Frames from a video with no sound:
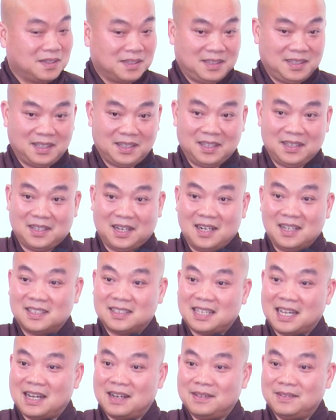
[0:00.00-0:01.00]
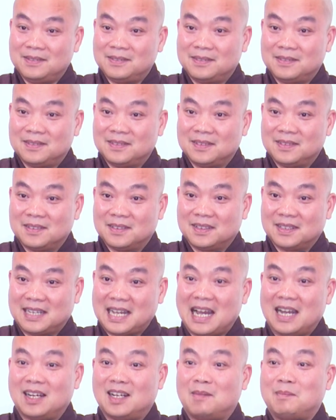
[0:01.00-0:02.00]
Vậy nó dẫn thì sao?
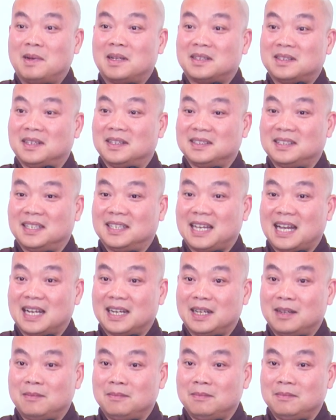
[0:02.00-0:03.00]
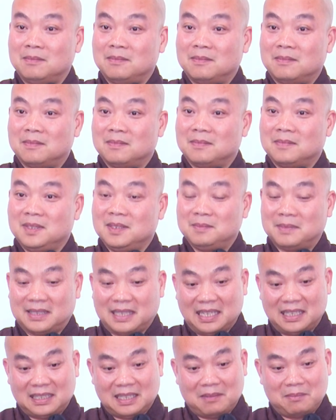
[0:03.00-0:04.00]
Càng gần mặt trời thì càng nóng, nhưng mà
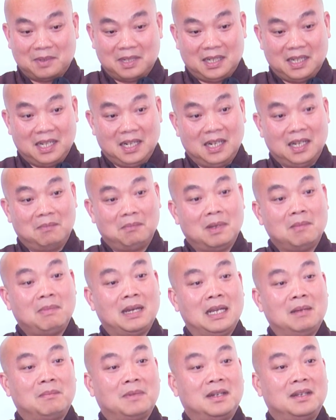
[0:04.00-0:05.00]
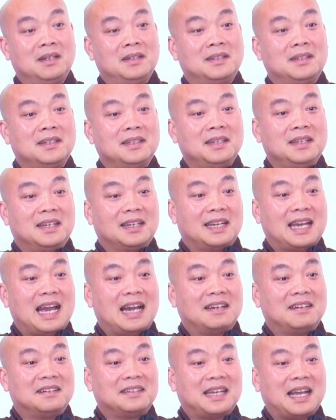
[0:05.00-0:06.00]
tại sao mình đi lên máy bay mình lên á
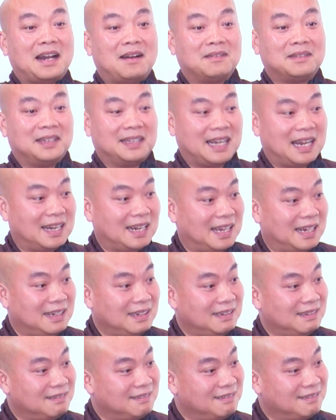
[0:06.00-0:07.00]
càng lên cao thì càng lạnh?